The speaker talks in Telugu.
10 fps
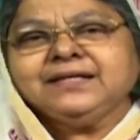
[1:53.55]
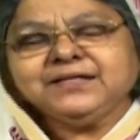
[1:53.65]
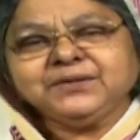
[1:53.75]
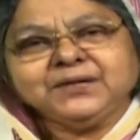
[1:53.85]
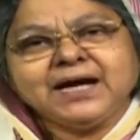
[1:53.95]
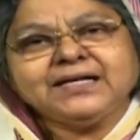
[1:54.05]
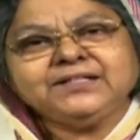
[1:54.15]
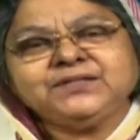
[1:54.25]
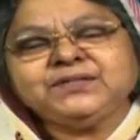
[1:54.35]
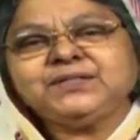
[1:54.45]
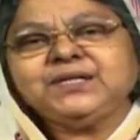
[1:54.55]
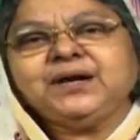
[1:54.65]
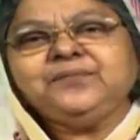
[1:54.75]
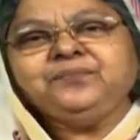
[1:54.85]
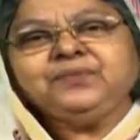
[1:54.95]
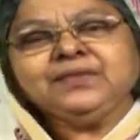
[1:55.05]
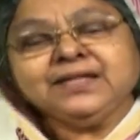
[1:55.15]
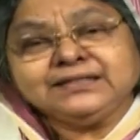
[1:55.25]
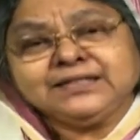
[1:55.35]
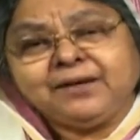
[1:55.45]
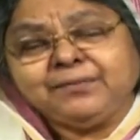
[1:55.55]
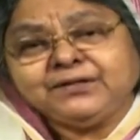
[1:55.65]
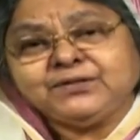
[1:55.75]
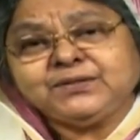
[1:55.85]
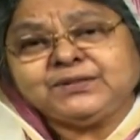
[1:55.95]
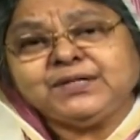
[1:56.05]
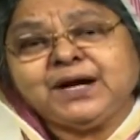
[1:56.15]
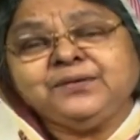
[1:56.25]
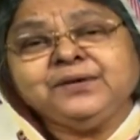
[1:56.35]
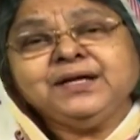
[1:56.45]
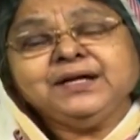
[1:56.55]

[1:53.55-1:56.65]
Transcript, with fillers: నీ దుఃఖాన్ని చూస్తున్నాడు నీ శ్రమను చూస్తున్నాడు